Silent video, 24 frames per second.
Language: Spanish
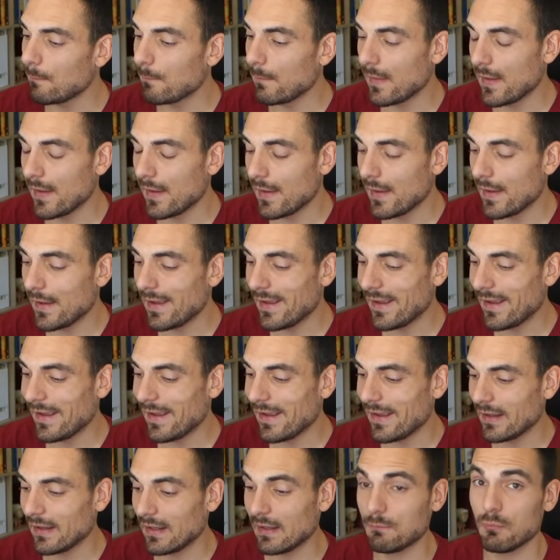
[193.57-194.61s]

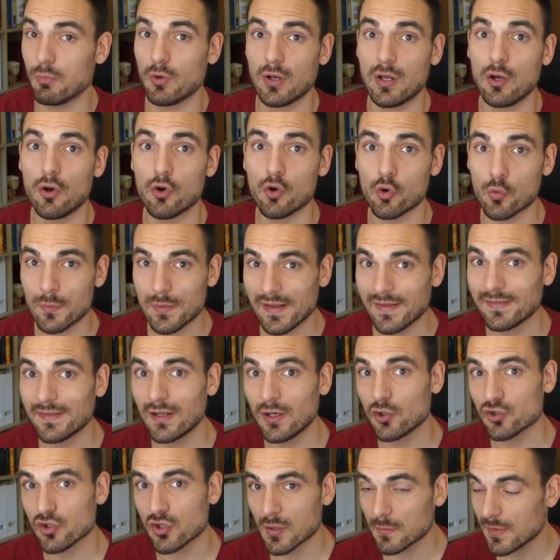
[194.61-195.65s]
eh, porque los rumiantes,
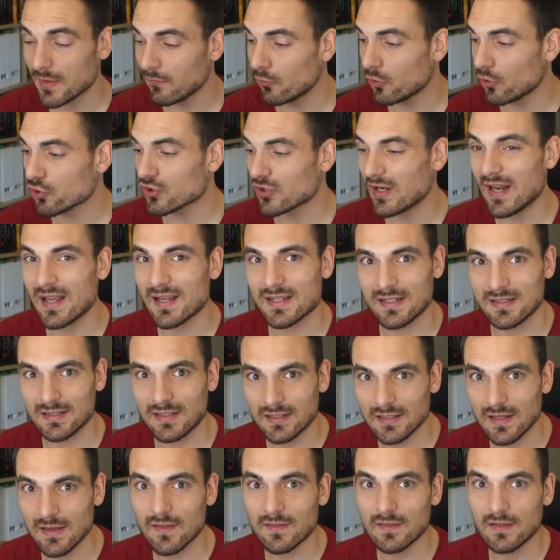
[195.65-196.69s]
los herbívoros, la
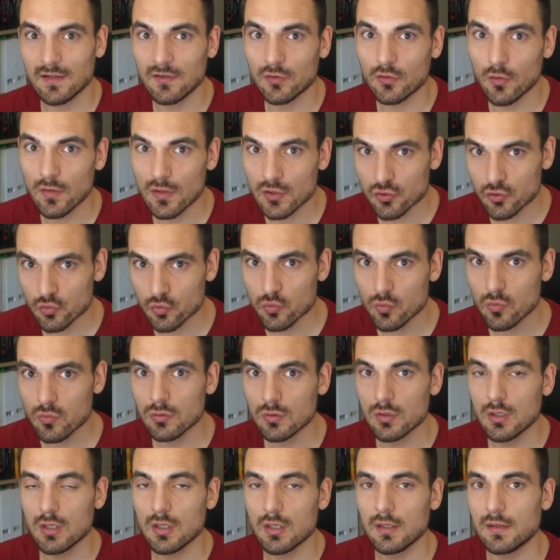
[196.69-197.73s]
sintetizan dentro de, su,
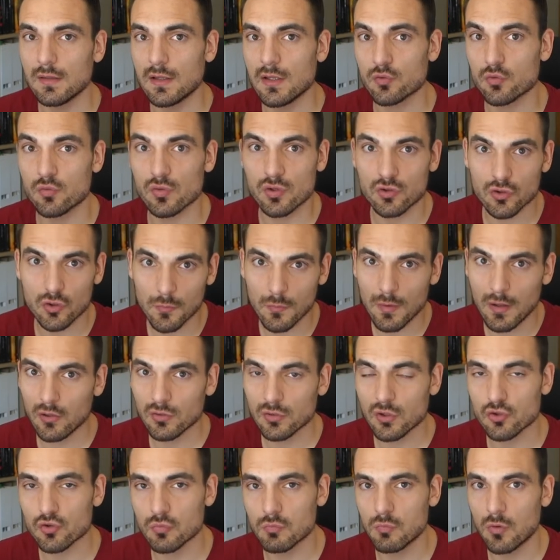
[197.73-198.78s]
de sus estómagos,
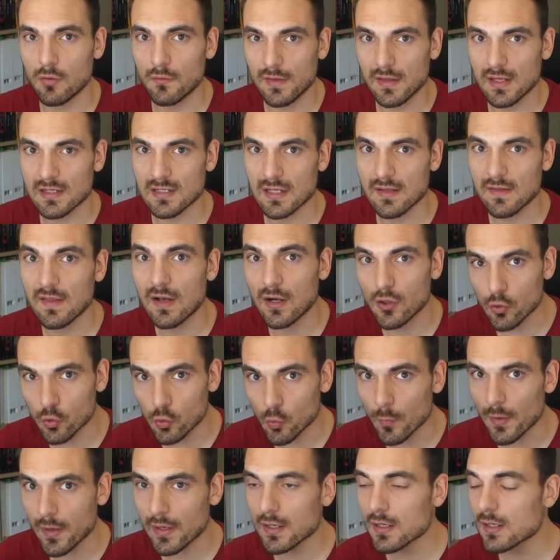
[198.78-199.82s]
de sus movidas ahí del
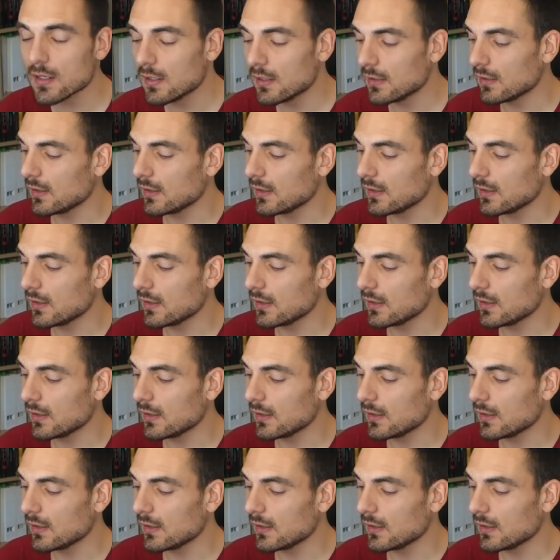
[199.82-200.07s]
rumen,